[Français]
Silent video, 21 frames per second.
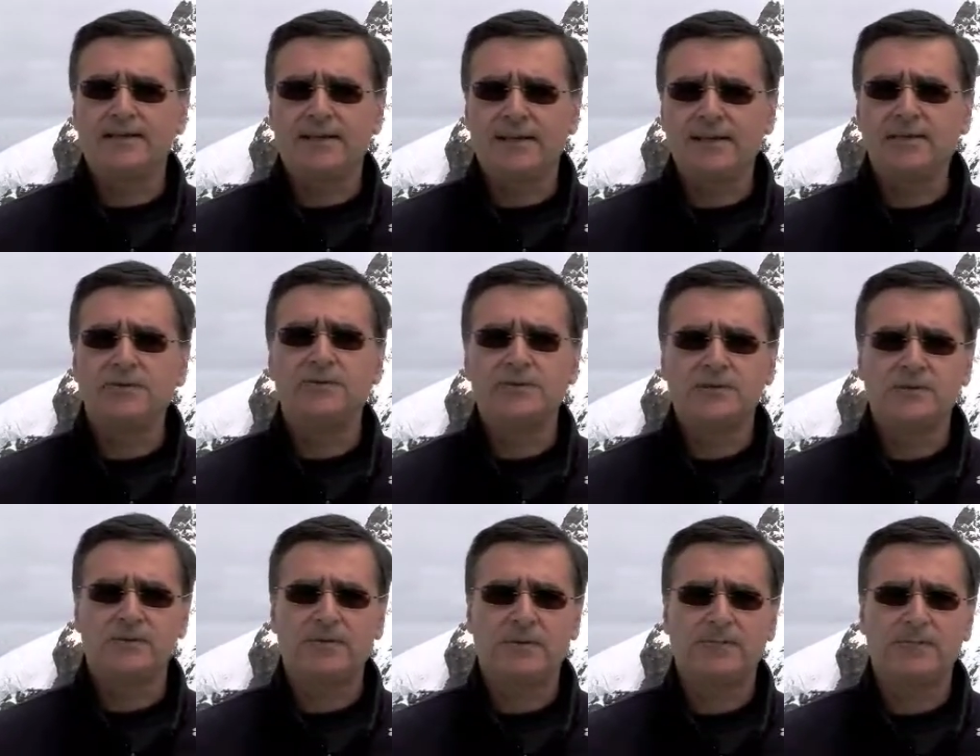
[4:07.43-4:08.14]

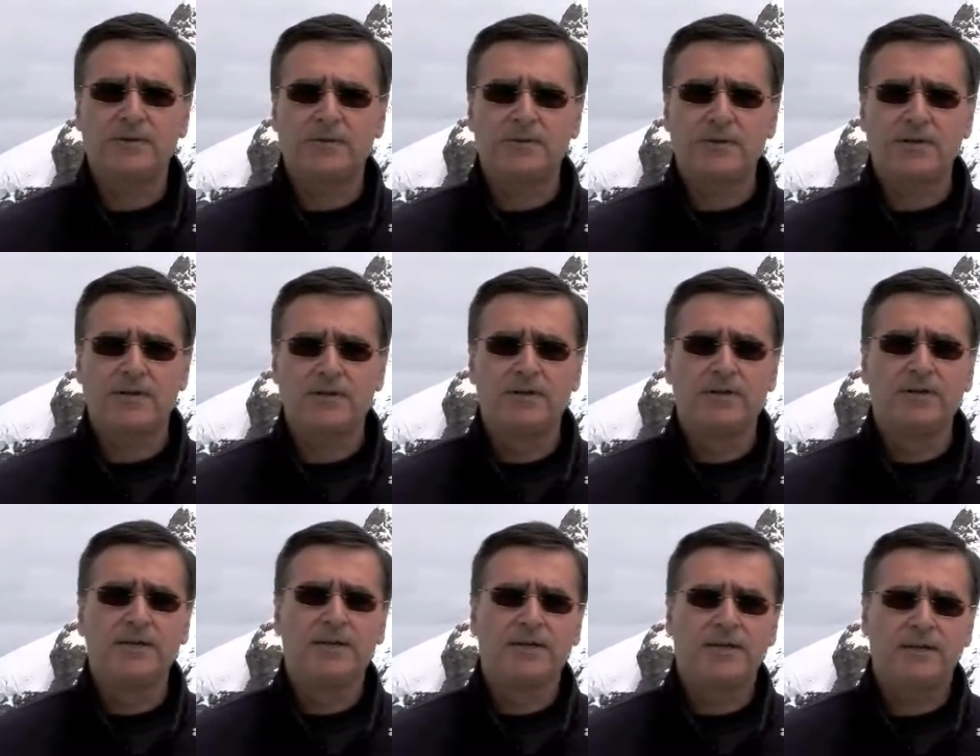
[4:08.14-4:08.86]
indiscutablement
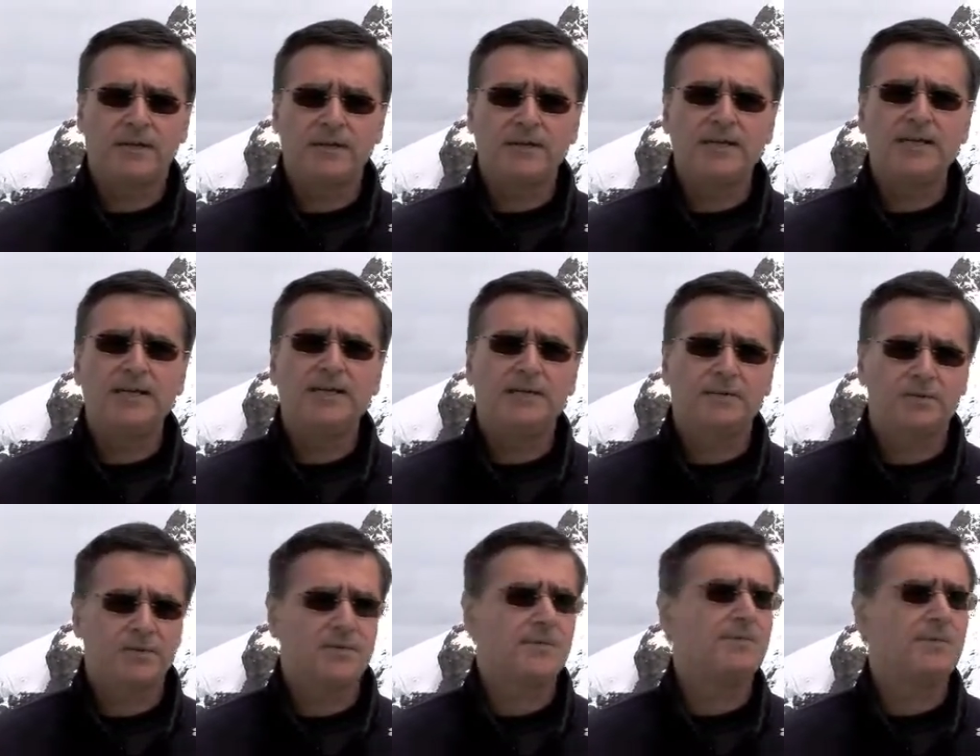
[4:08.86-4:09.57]

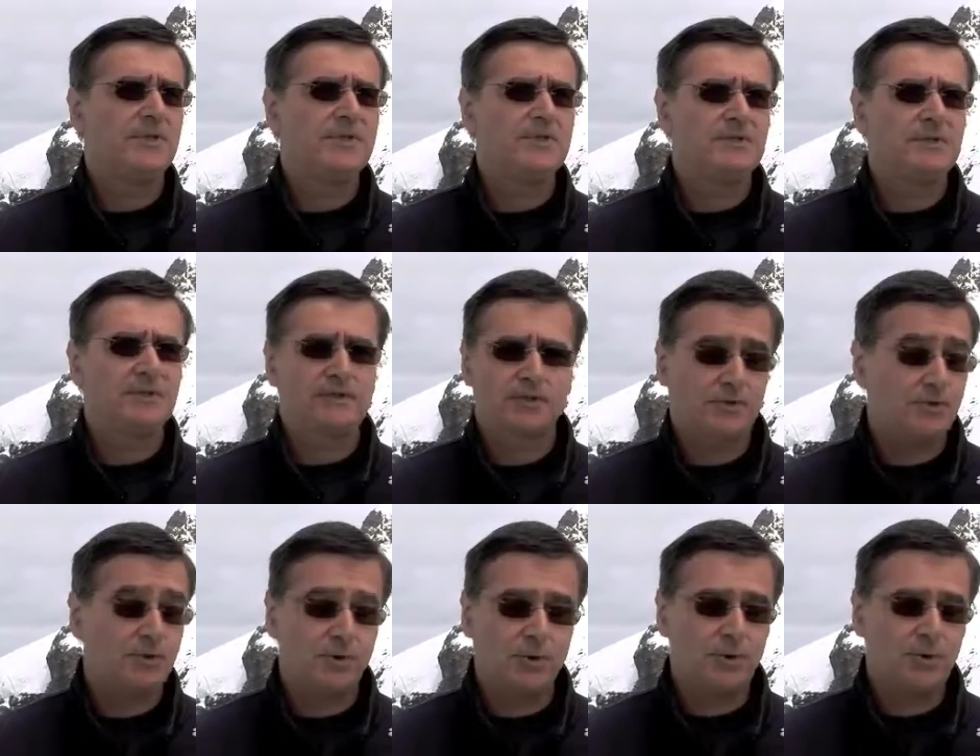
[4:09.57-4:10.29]
liée aux,
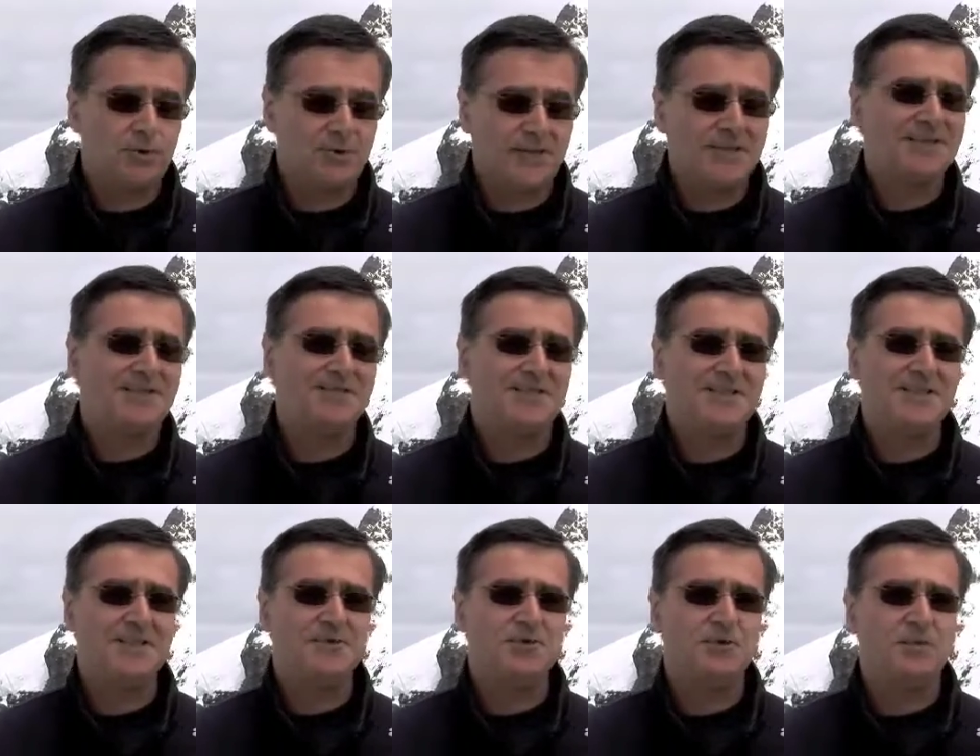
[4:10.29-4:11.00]
euh, aux
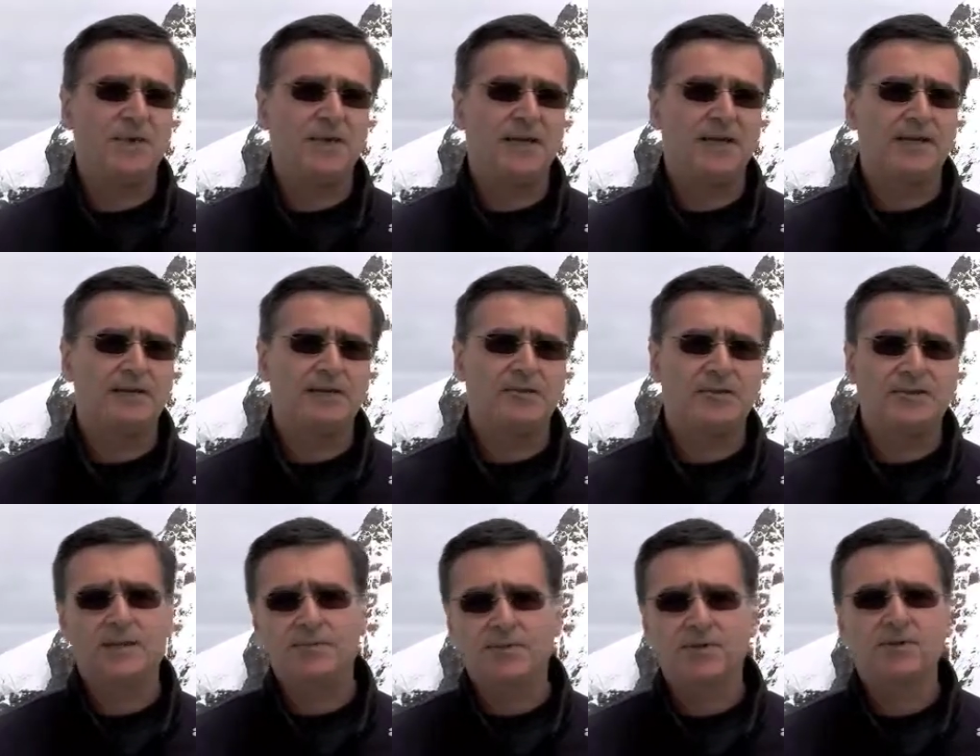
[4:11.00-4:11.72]
activités humaines,
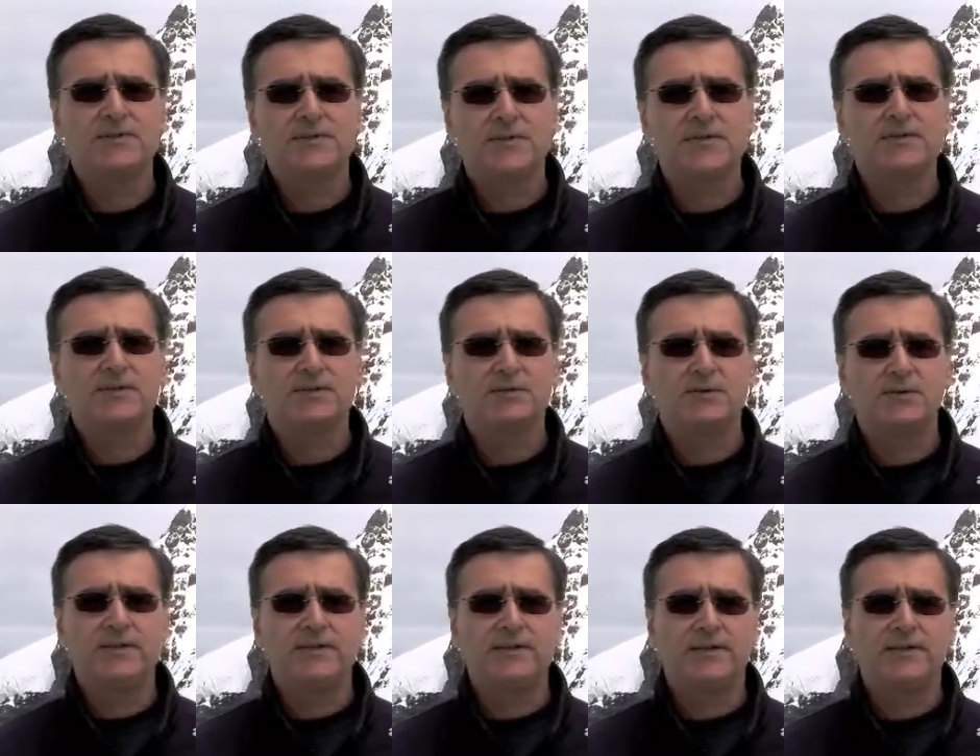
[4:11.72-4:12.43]
notamment le secteur
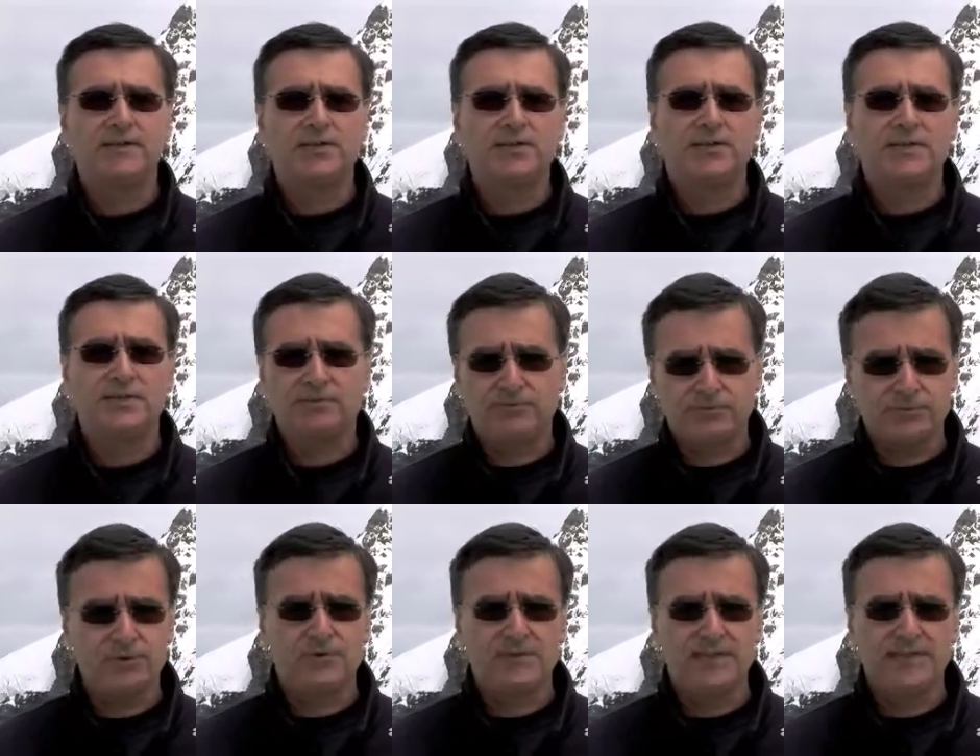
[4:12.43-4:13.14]
de l'énergie
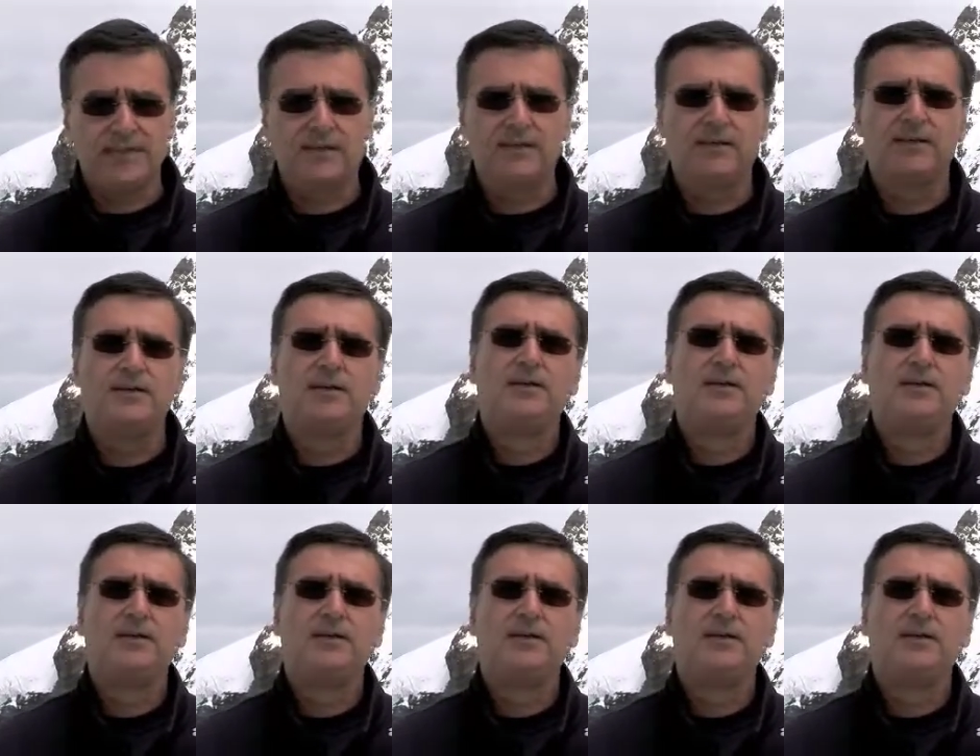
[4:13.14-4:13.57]
fossile.